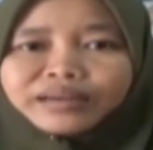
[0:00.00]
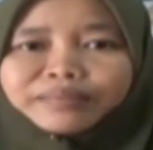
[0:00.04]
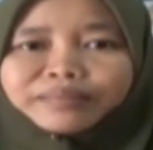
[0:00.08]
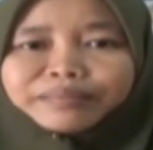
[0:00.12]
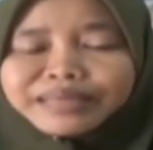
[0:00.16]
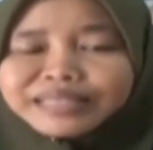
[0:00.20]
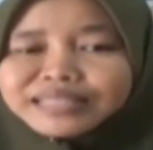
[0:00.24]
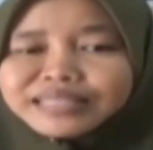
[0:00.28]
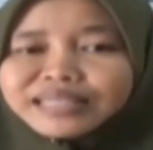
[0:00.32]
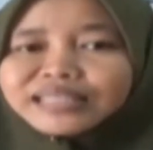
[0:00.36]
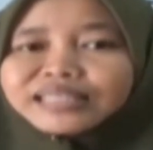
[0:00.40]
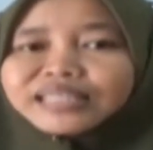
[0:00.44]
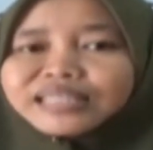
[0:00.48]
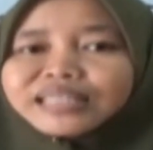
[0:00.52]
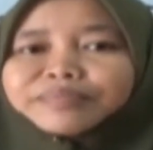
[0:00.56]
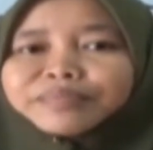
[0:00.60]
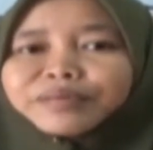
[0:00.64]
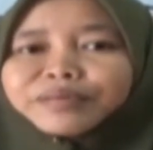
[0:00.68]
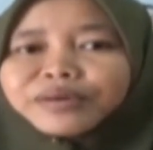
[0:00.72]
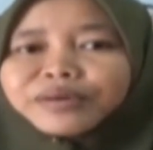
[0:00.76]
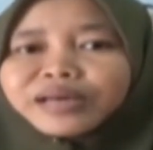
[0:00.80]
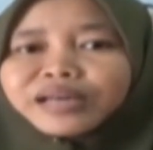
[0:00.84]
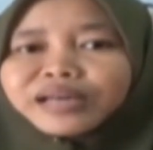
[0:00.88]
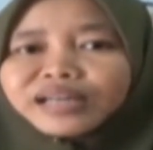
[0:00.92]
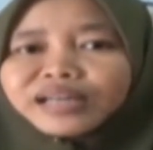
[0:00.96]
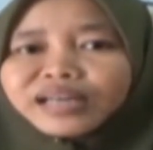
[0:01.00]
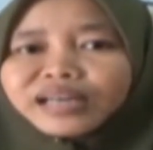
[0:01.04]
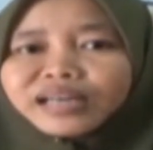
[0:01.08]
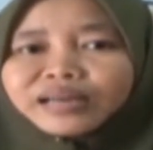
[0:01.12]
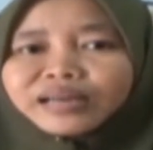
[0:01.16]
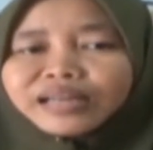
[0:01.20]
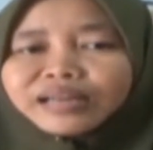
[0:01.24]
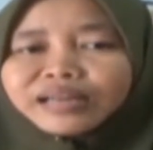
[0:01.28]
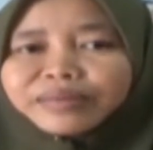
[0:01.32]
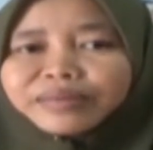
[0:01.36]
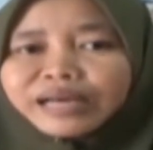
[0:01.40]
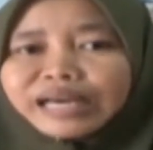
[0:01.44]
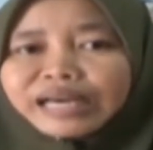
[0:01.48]
bisa jadi pewarna
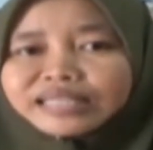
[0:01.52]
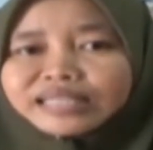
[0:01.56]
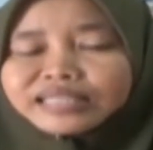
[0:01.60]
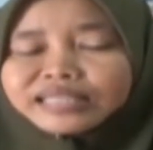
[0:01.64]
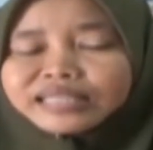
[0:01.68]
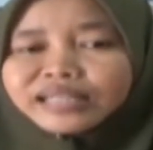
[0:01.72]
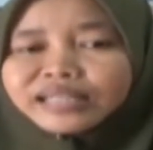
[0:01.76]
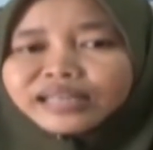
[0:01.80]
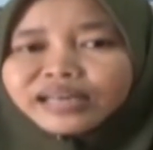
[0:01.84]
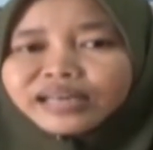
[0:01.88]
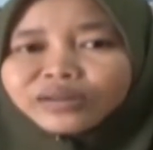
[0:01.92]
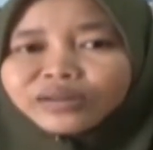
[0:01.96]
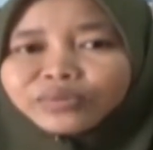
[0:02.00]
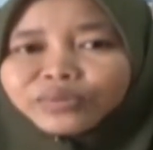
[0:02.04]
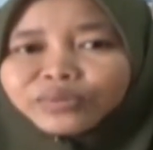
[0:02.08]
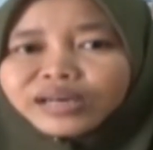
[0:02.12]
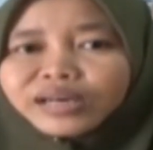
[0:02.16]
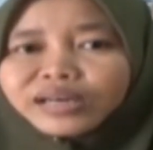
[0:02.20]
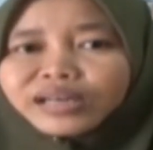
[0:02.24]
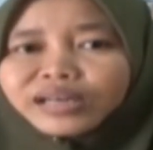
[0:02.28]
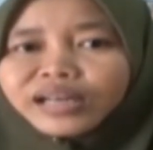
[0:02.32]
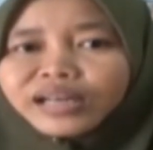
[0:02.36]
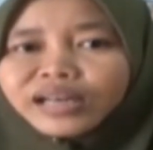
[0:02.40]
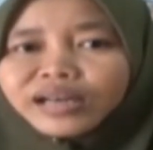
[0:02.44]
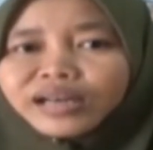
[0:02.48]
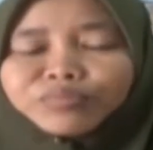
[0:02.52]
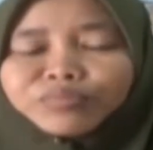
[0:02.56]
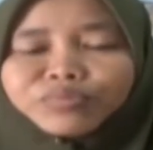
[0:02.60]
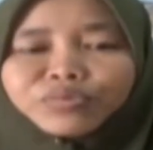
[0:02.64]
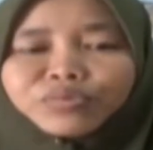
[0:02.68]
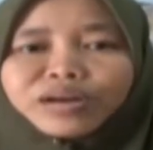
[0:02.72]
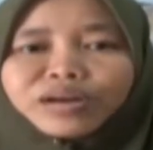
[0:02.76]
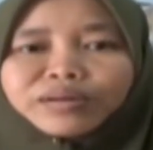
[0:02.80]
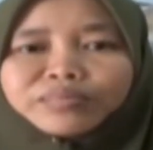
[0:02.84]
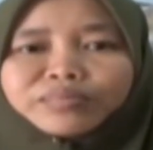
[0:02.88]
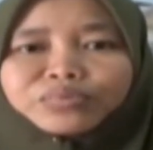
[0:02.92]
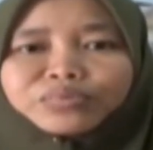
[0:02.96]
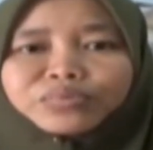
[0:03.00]
dan menghasilkan warna
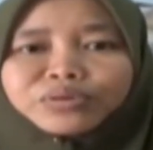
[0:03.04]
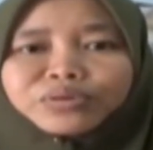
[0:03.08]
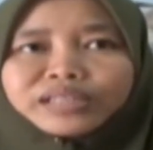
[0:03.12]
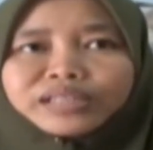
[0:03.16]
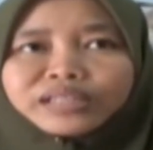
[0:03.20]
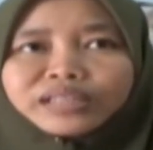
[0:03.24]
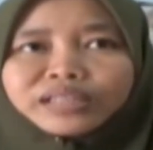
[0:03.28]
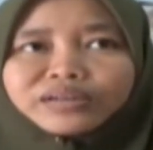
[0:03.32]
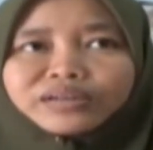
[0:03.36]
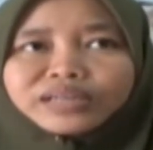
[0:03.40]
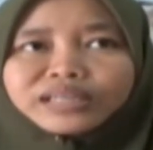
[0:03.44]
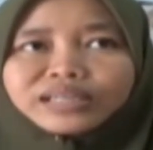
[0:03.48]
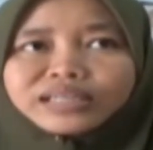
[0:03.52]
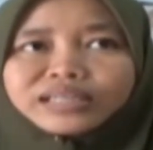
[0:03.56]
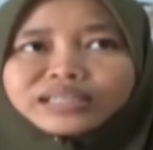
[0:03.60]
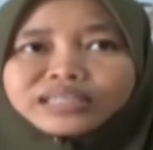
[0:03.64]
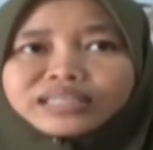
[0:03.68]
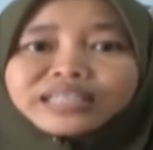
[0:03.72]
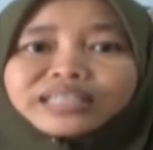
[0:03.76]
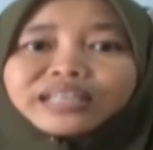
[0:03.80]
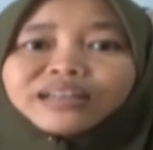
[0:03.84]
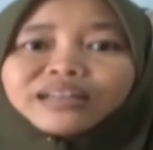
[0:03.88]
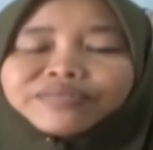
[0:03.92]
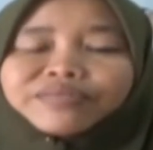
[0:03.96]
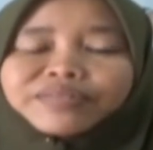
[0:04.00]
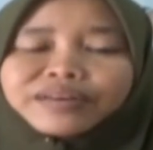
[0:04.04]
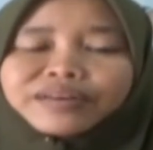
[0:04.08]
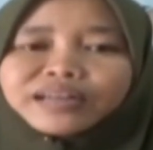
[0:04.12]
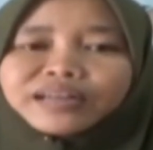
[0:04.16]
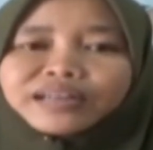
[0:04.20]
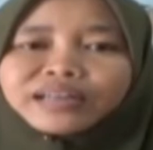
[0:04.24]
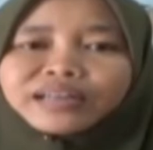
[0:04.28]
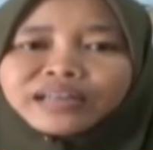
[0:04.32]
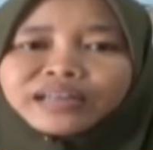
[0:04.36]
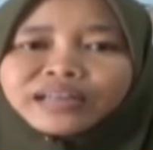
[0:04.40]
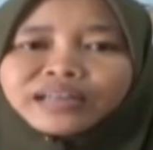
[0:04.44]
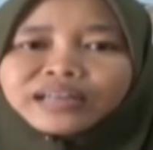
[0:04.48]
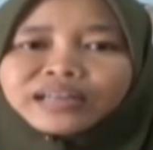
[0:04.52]
abu-abu atau ke silver
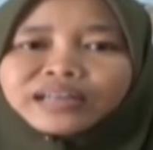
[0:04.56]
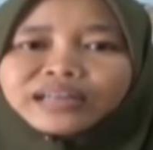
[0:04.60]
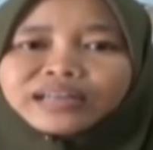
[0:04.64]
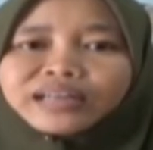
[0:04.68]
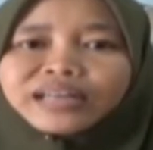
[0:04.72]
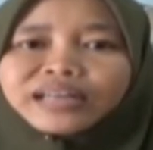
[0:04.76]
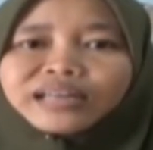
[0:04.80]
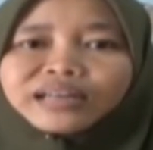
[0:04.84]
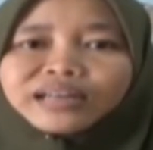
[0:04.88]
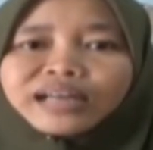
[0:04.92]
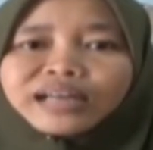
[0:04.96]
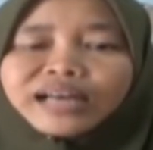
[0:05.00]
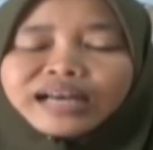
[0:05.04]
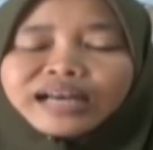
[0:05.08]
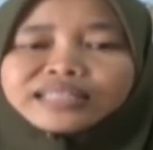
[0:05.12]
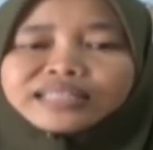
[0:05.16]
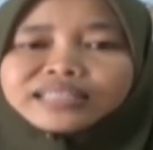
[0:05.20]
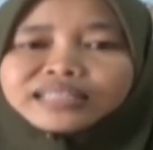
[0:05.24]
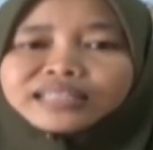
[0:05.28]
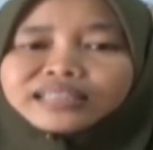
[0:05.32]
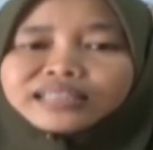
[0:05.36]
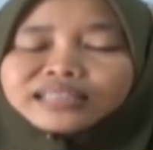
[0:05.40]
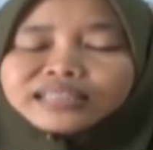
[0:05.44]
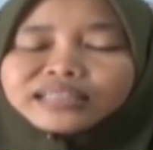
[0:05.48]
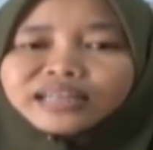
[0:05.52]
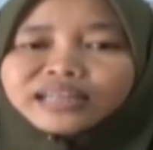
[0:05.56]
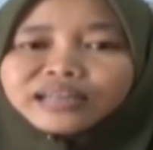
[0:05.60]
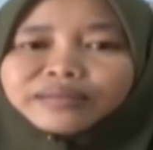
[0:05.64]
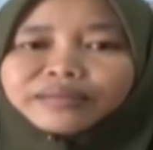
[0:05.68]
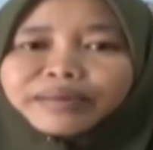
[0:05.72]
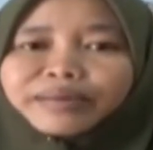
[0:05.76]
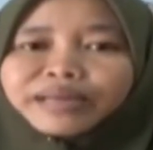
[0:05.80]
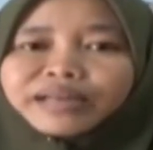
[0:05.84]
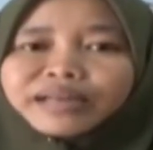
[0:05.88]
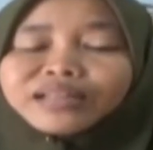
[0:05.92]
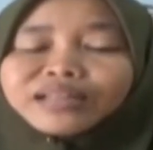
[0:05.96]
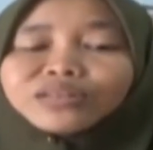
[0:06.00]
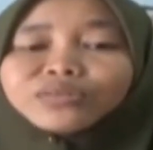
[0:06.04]
dan hasilnya
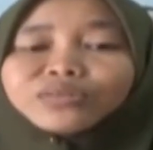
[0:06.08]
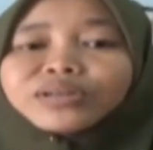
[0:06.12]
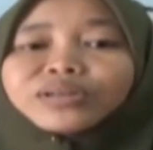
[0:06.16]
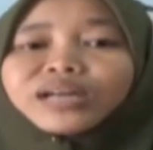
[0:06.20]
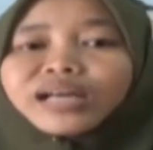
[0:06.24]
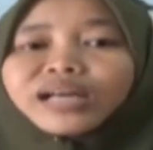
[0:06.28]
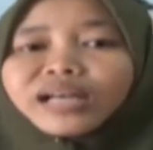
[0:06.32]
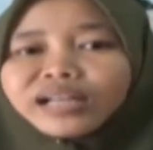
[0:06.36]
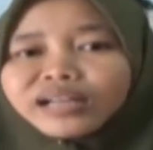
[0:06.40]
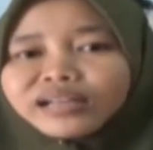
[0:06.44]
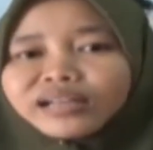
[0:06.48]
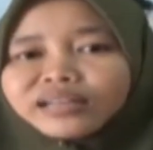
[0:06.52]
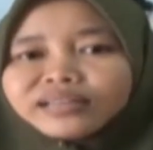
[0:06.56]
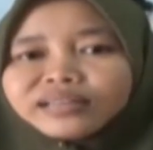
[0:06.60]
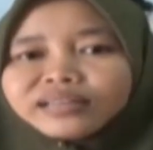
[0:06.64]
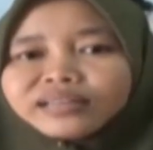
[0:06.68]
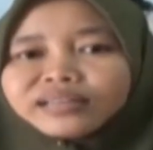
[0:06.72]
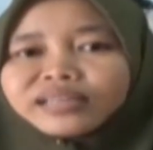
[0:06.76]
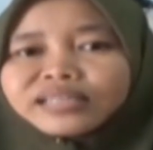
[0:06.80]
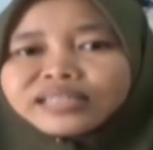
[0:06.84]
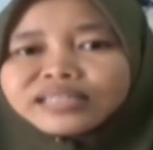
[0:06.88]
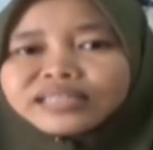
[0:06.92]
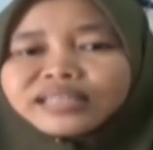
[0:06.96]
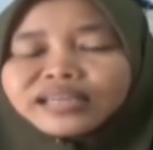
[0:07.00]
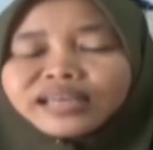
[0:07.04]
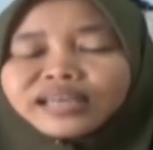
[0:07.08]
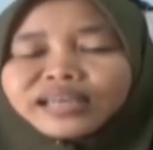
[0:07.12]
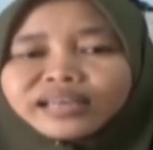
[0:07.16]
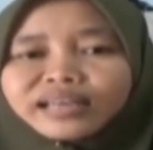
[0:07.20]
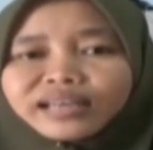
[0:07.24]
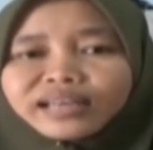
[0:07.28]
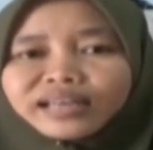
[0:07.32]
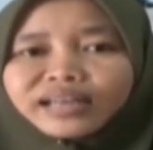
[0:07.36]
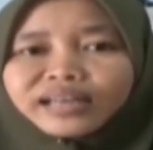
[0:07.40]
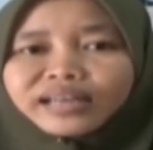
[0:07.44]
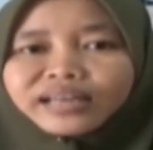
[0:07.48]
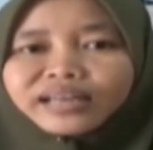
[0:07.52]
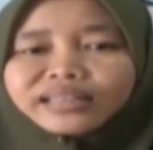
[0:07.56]
lebih natural
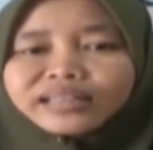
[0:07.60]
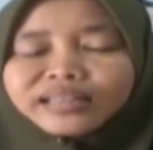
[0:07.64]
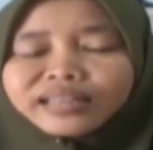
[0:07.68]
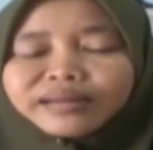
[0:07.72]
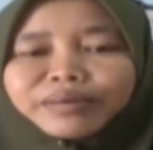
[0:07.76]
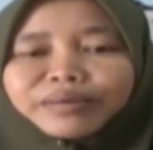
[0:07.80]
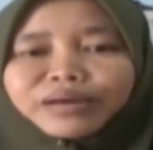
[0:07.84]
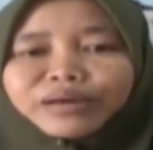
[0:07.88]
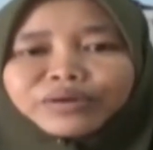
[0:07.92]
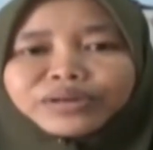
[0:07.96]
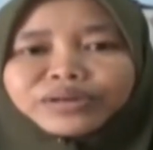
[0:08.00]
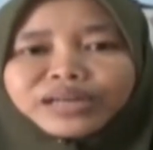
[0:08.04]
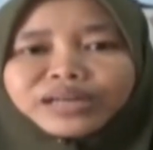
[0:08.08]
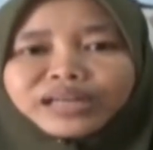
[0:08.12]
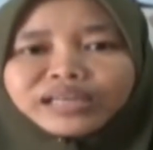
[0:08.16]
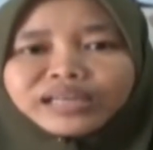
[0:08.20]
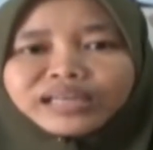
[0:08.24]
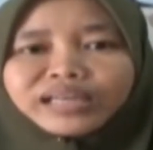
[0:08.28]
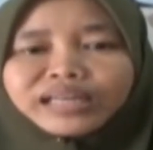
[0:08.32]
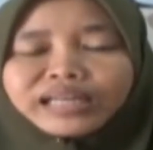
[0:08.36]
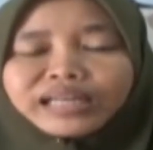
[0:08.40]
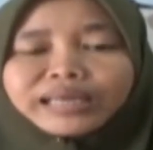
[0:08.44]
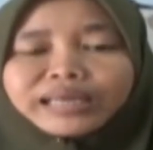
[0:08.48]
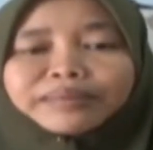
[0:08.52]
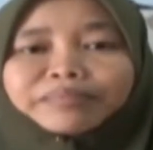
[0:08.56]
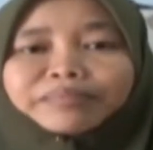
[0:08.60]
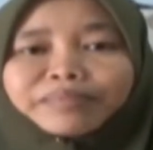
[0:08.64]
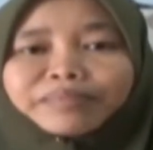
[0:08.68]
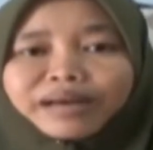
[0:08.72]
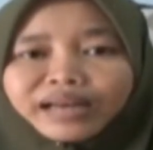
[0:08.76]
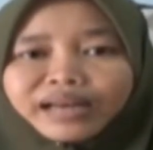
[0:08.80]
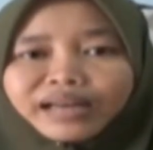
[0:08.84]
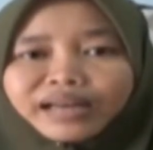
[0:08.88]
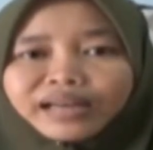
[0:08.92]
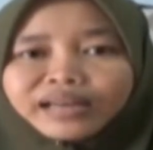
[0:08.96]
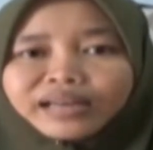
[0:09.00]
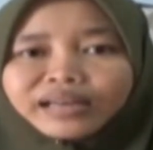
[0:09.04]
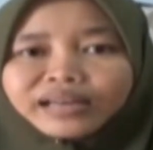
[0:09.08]
sehingga kita mengurangi
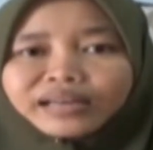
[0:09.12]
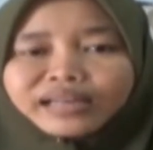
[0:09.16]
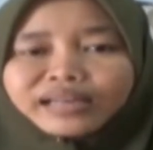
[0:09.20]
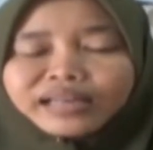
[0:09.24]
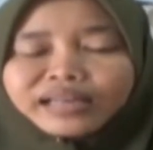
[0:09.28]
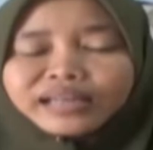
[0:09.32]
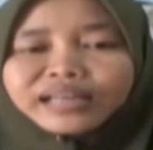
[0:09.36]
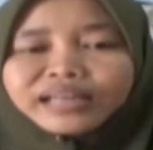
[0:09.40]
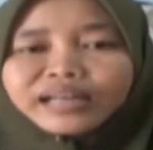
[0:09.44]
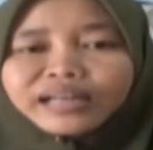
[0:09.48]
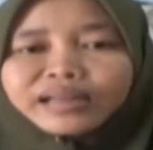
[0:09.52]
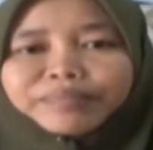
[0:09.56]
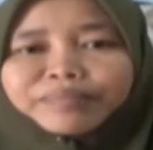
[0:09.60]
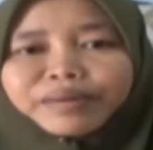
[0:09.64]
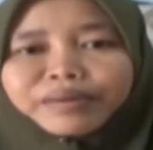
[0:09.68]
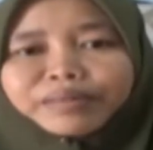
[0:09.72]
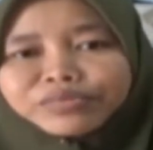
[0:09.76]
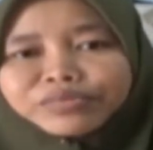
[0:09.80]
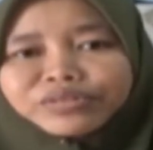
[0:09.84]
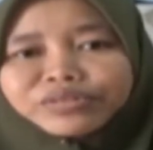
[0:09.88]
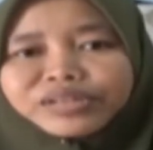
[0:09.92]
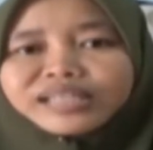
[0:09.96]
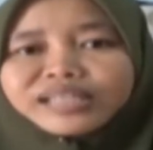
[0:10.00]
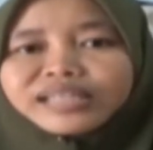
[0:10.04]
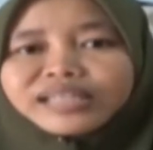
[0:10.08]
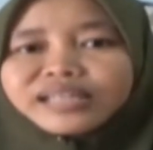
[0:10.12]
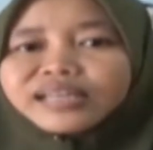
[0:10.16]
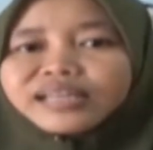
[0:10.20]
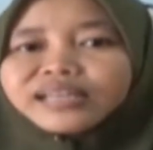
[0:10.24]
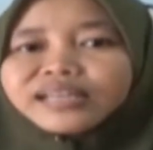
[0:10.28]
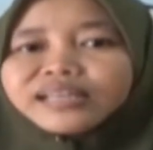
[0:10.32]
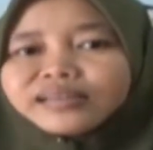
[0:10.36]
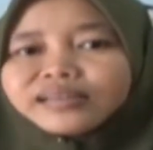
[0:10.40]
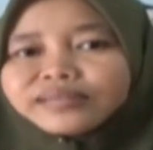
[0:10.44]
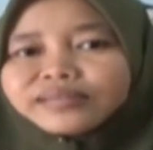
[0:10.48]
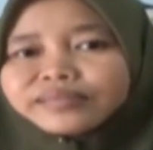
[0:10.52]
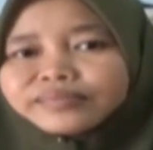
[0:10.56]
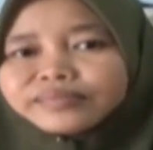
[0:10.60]
limbah dari kelapa muda
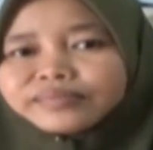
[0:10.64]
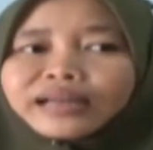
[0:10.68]
tadi.